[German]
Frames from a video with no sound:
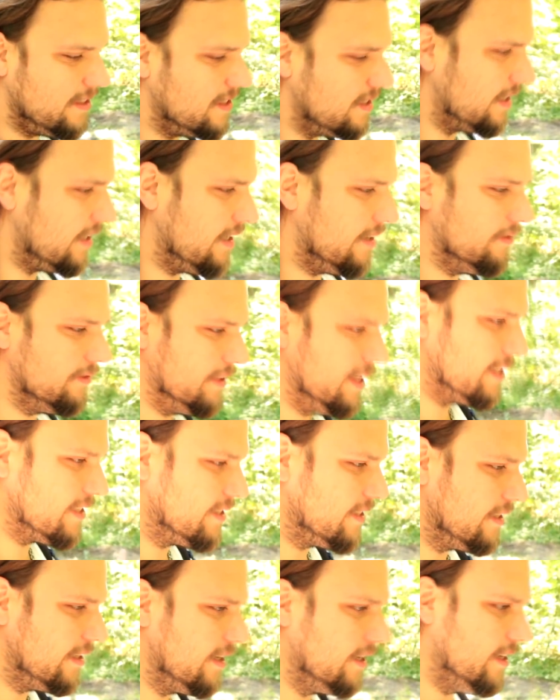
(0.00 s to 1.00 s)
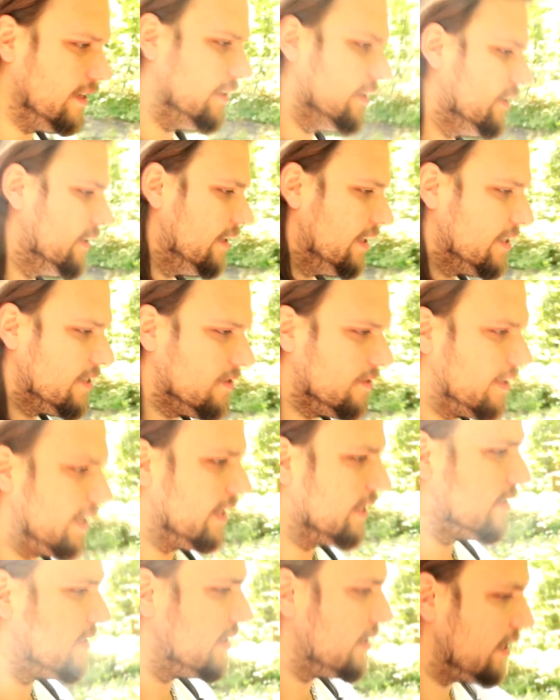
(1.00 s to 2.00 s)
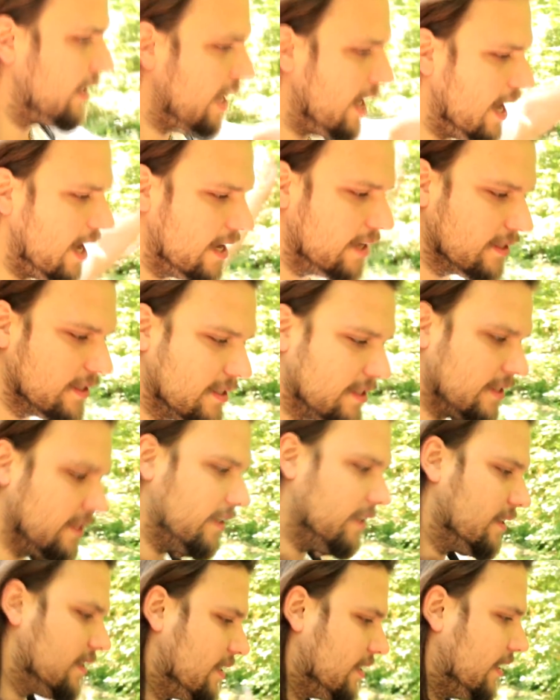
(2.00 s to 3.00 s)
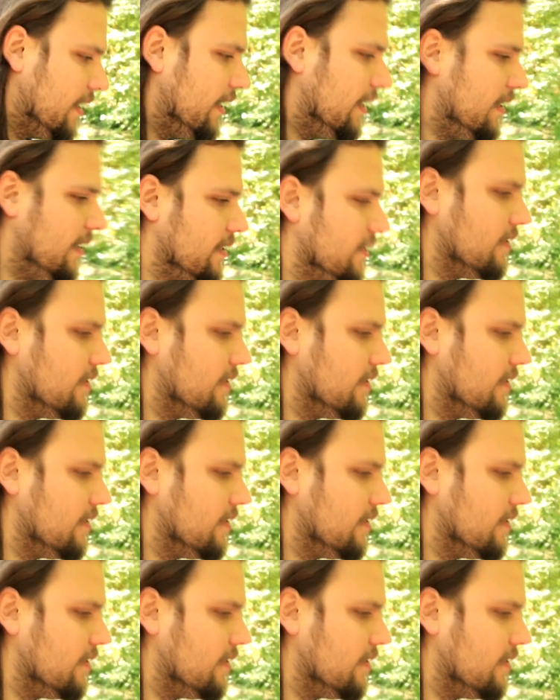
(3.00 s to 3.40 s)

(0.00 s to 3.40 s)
Da fährst du ja links und rechts die ganze Zeit,